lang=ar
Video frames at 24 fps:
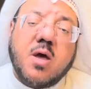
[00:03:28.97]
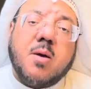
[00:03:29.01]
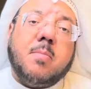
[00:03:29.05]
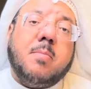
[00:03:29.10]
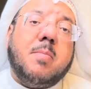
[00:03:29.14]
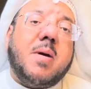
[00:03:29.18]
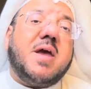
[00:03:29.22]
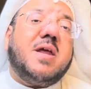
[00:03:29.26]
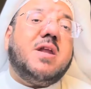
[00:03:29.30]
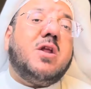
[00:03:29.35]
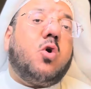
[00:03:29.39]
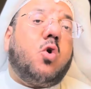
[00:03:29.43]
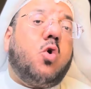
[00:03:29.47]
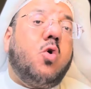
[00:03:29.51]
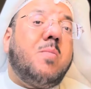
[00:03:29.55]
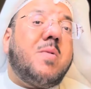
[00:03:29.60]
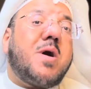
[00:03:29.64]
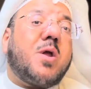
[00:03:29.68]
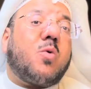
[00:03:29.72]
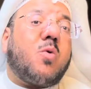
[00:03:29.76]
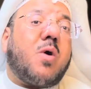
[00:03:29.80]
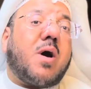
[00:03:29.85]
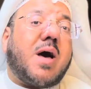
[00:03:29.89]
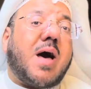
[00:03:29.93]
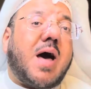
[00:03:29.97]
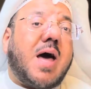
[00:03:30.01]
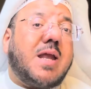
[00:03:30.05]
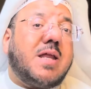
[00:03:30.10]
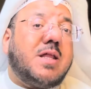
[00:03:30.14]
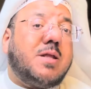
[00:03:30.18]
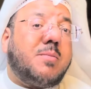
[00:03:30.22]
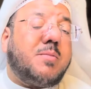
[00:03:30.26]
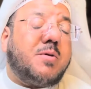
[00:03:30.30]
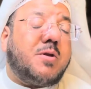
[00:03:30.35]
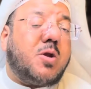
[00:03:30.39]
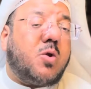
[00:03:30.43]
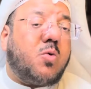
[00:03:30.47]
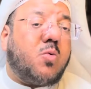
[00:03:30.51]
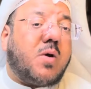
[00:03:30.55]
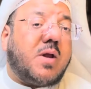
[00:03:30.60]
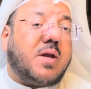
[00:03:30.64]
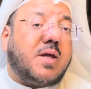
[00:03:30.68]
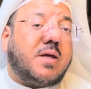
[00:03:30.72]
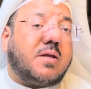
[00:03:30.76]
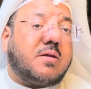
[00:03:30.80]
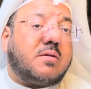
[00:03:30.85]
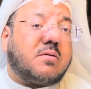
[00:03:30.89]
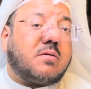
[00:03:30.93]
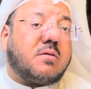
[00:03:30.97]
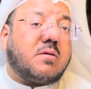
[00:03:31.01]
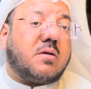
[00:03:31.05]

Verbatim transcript: بين عمر وخالد بن الوليد؟